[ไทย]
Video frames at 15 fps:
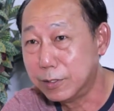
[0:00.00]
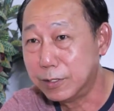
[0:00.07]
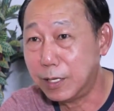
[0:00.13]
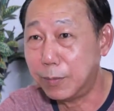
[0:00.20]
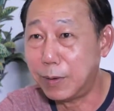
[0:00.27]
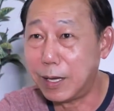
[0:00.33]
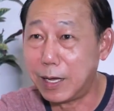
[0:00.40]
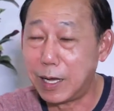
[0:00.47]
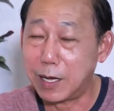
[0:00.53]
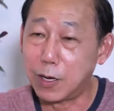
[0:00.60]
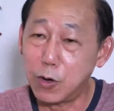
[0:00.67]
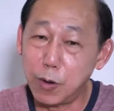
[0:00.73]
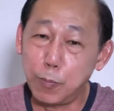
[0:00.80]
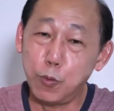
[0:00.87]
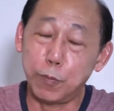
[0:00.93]
เนี่ยมา
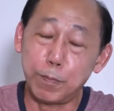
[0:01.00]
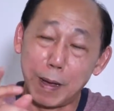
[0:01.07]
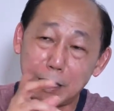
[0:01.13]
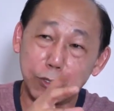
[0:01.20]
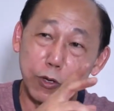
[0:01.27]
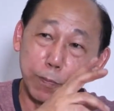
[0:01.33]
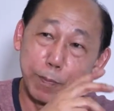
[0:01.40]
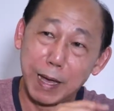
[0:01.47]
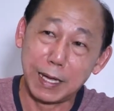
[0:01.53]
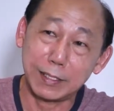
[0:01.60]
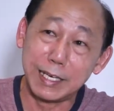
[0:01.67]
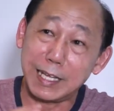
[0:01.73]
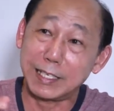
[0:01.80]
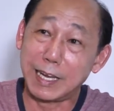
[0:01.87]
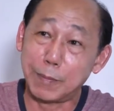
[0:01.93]
เขาก็พูดปากต่อปาก
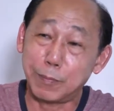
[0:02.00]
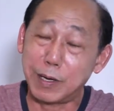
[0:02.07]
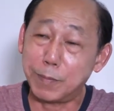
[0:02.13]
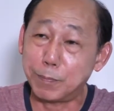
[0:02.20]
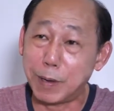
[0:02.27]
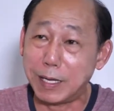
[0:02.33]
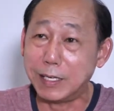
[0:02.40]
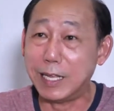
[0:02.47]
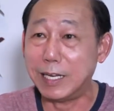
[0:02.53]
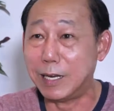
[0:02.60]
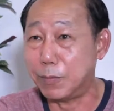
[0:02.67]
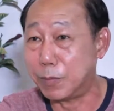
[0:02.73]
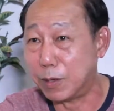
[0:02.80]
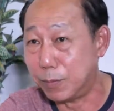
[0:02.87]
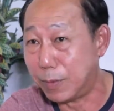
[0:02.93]
แนะนำกันไปแนะ
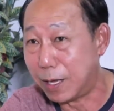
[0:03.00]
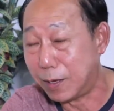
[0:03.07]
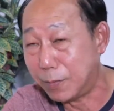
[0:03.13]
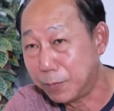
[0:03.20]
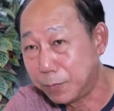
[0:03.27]
นำกันมา